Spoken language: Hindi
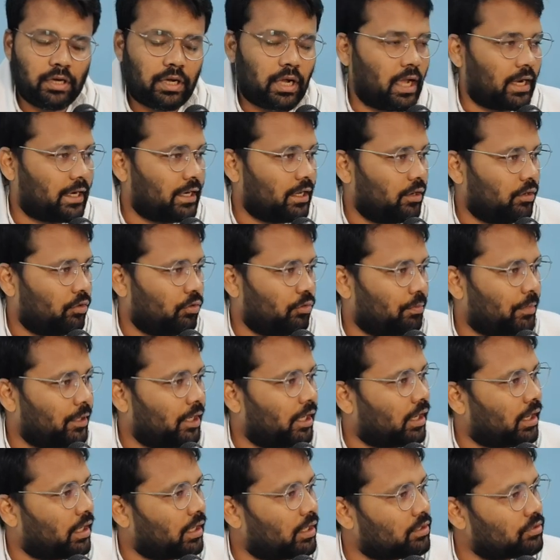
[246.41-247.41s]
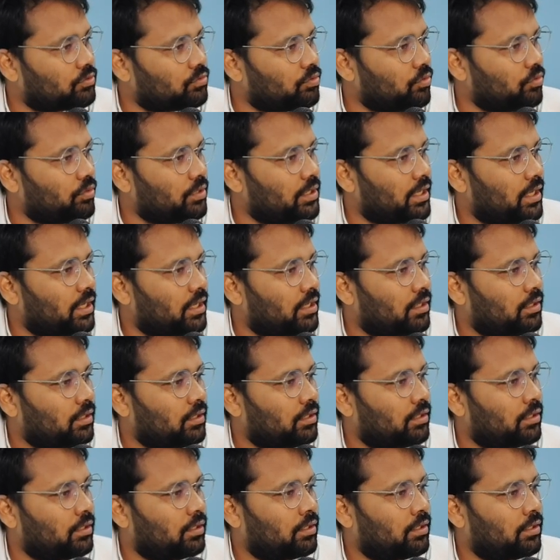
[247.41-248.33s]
कार्यालयों पे लगाना शुरू किया है